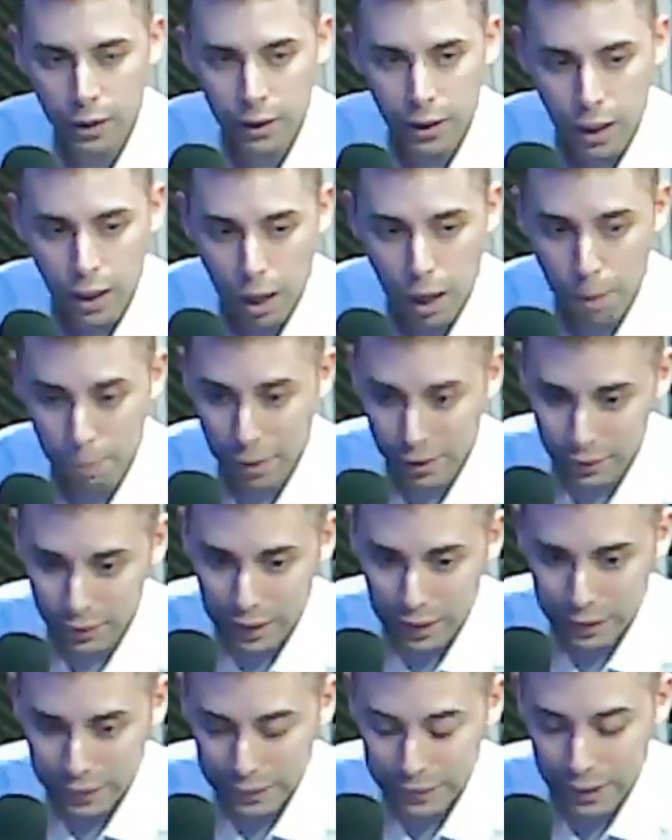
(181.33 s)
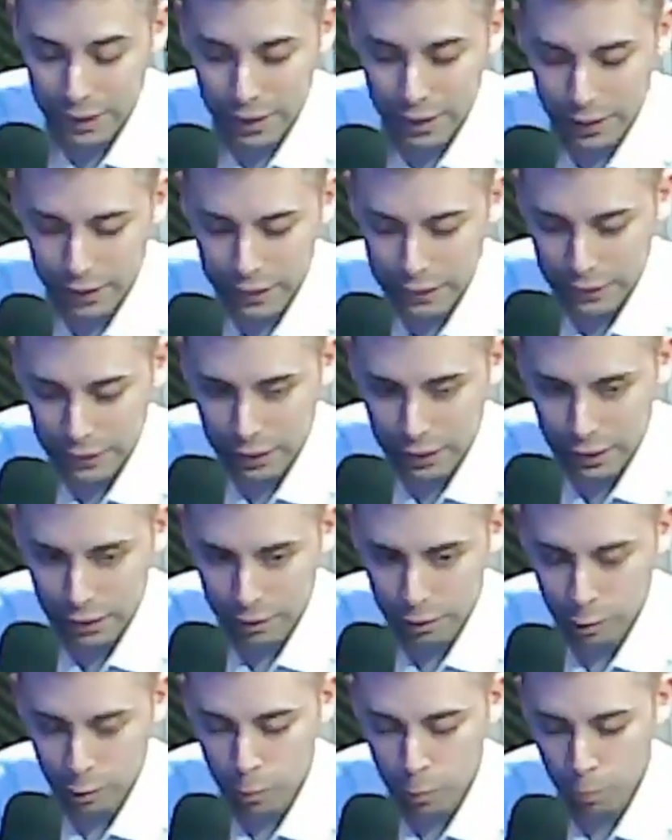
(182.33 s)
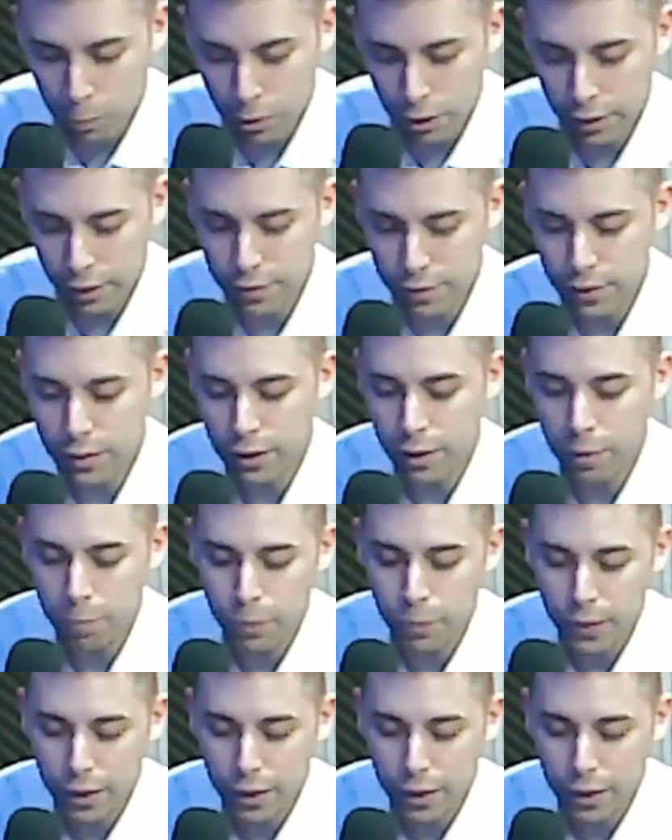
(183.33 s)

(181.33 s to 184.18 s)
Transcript: aparte la crisis energética, como les decía.